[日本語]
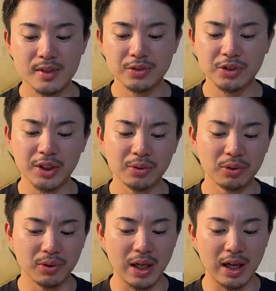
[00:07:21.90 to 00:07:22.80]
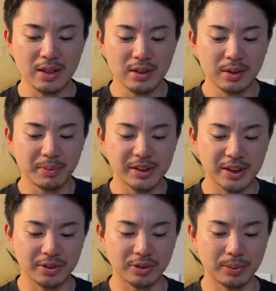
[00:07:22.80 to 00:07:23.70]
そういったところは、
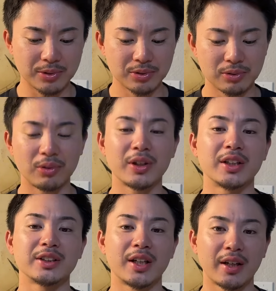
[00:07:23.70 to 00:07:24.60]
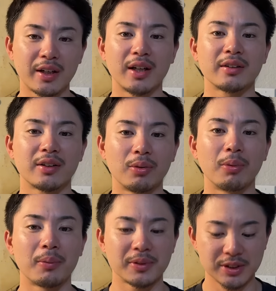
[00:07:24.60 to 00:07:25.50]
ピッチャーにとってもすごく大きいんじゃないかなって
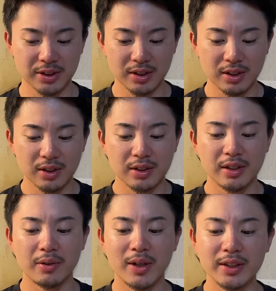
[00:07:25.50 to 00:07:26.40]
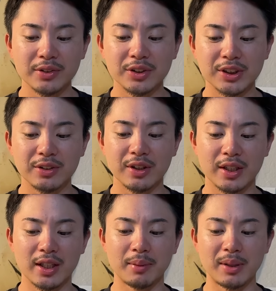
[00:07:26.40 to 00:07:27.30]
思います。で、ワンアウト一塁か
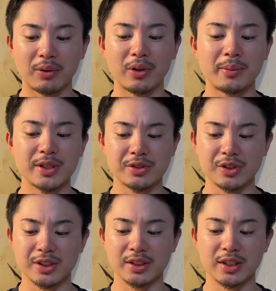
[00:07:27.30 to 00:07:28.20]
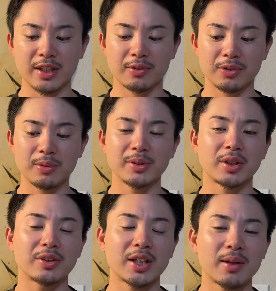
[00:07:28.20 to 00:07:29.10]
ら、まあ、大山選手に先ほど言いまし
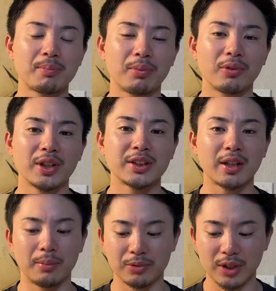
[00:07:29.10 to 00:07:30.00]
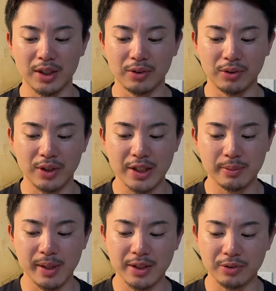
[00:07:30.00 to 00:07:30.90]
たけど、先っぽでしたけども、あの、
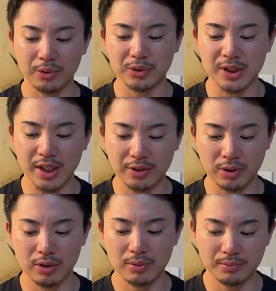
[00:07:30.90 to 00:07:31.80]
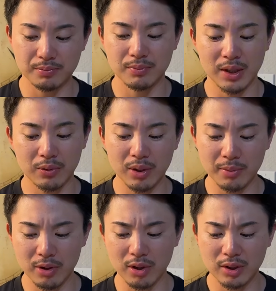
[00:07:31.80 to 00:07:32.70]
ライト前ヒットに落とされると。うん、まあ、これ
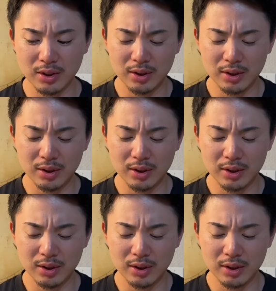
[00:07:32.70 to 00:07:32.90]
も、